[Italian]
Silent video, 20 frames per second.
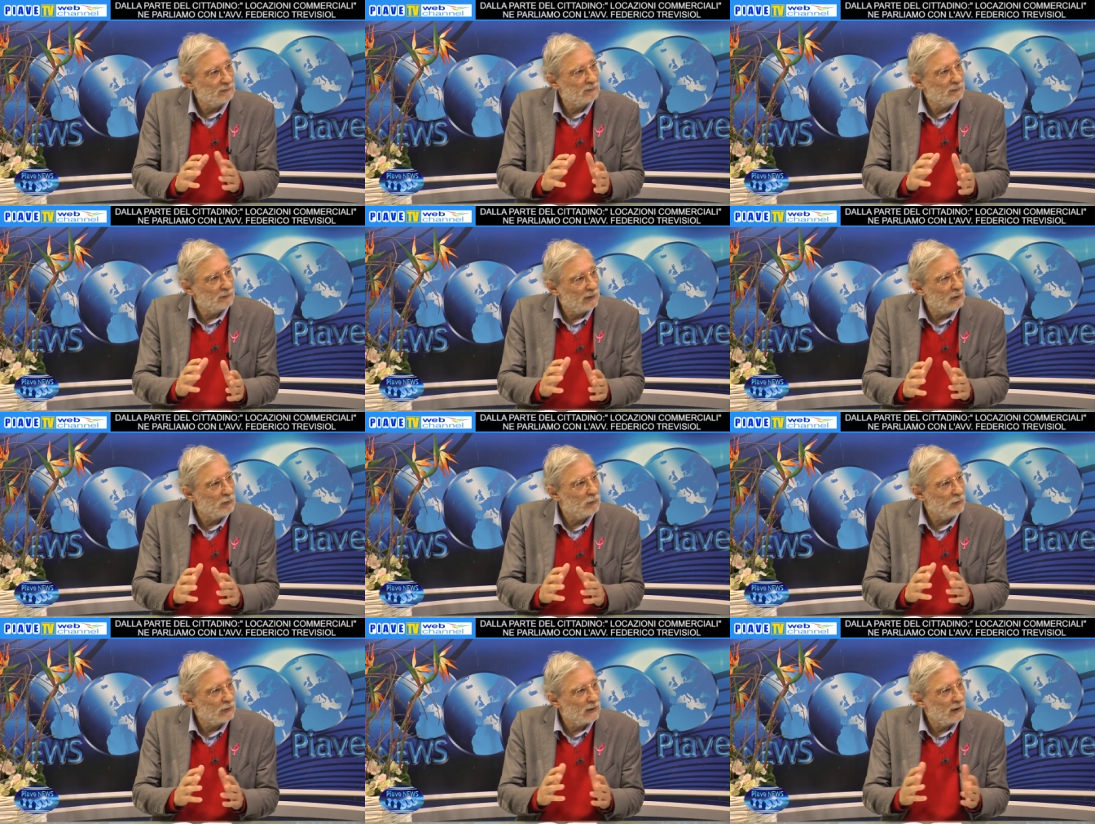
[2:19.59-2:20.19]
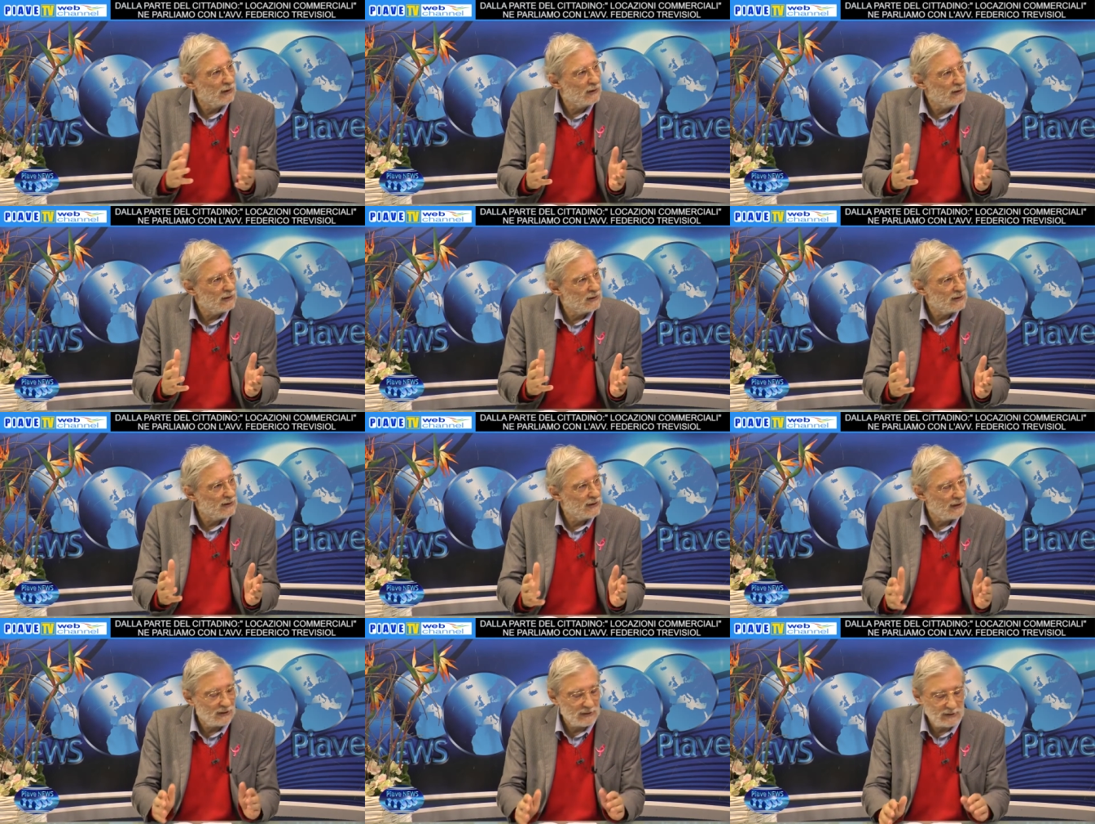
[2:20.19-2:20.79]
paura e
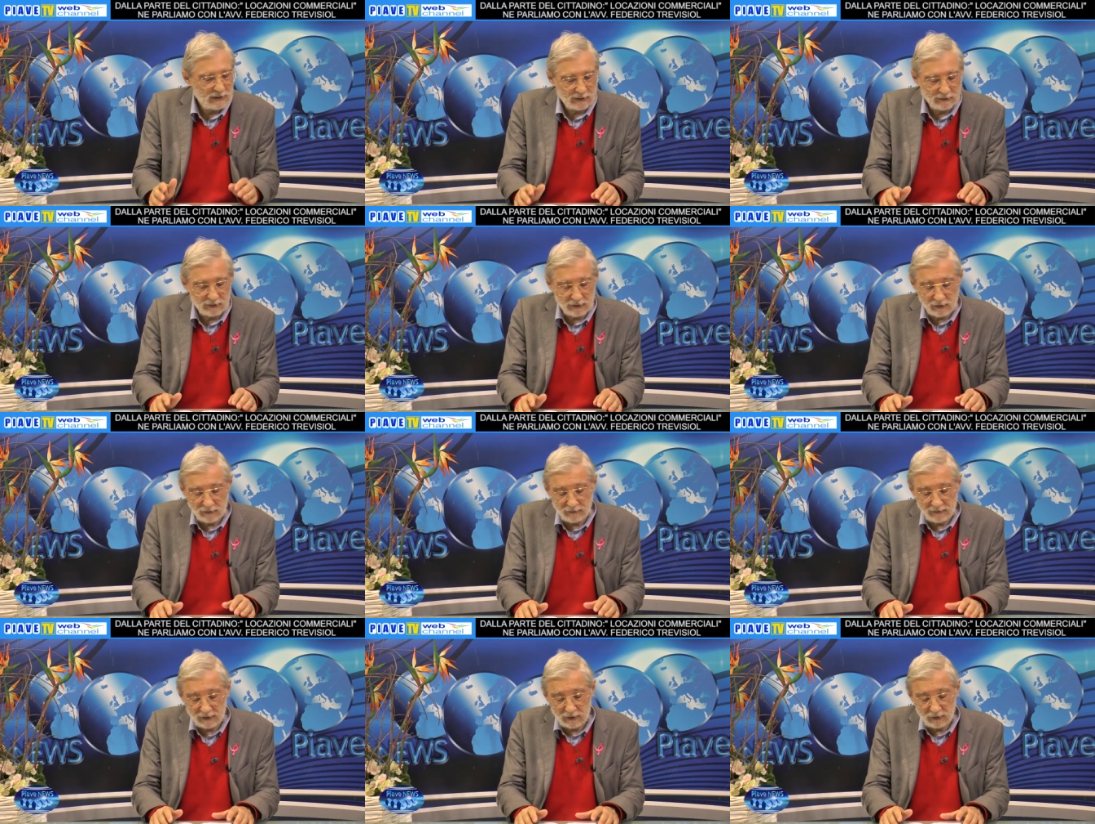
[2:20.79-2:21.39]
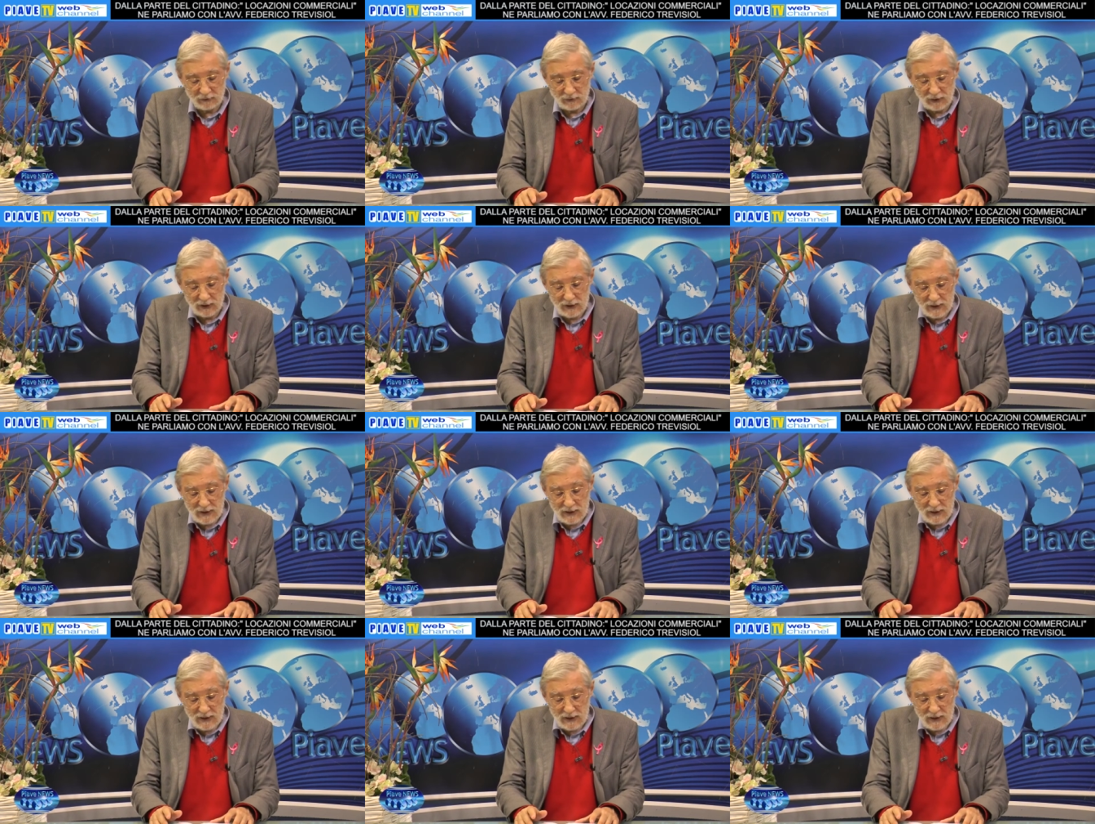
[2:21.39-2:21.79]
si alza questo fatto qua.